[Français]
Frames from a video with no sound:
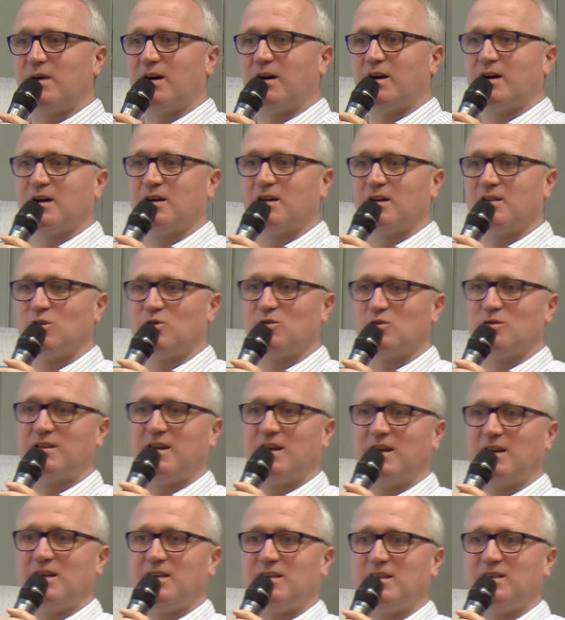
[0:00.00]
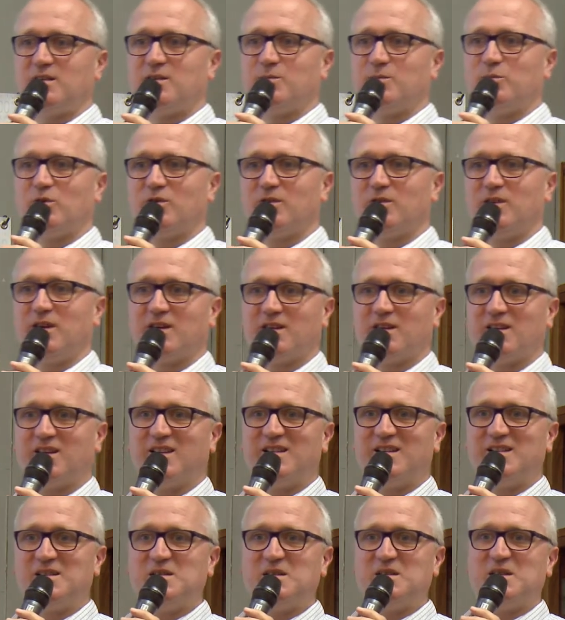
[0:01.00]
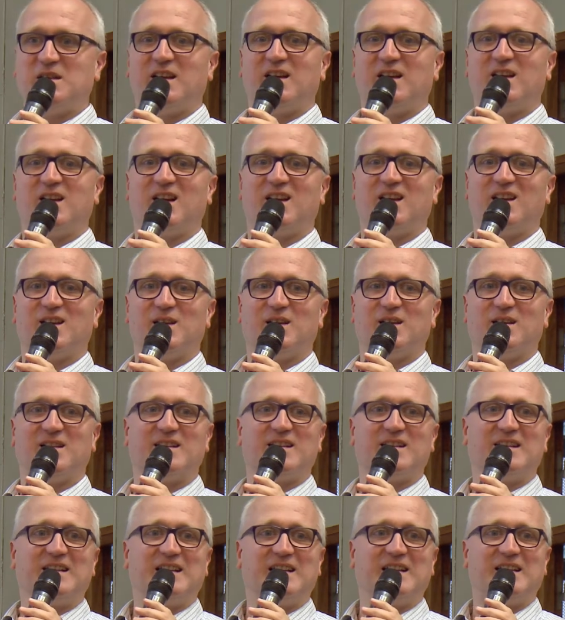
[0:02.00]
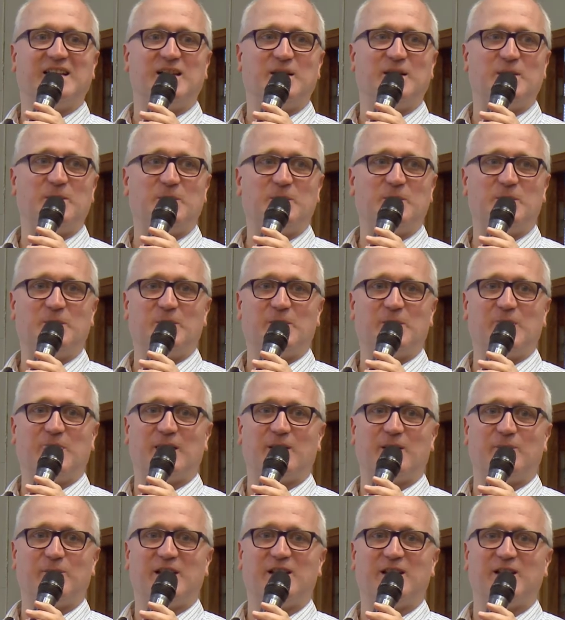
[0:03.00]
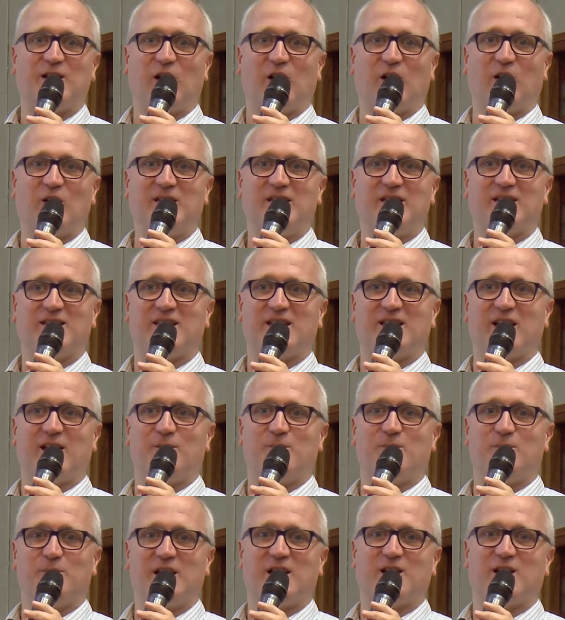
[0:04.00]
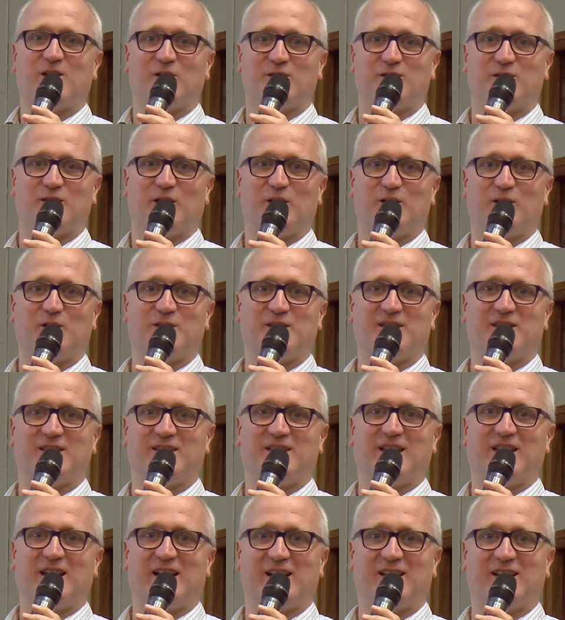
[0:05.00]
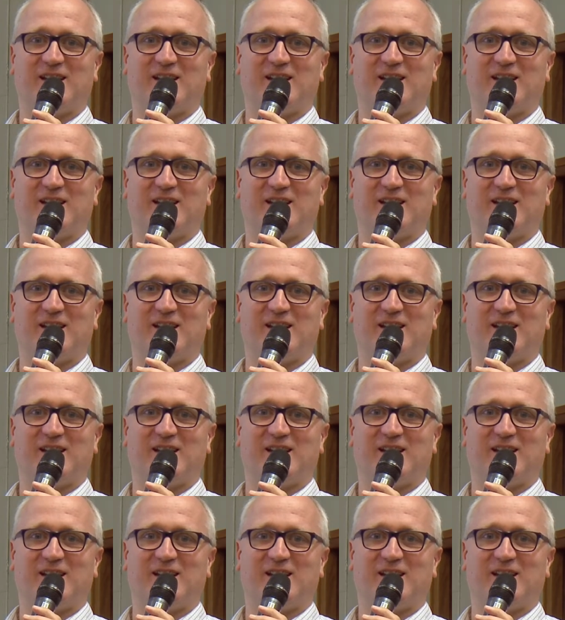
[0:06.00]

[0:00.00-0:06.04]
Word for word: par des journalistes pour dire que euh, euh, Bitcoin, c'est Microsoft de la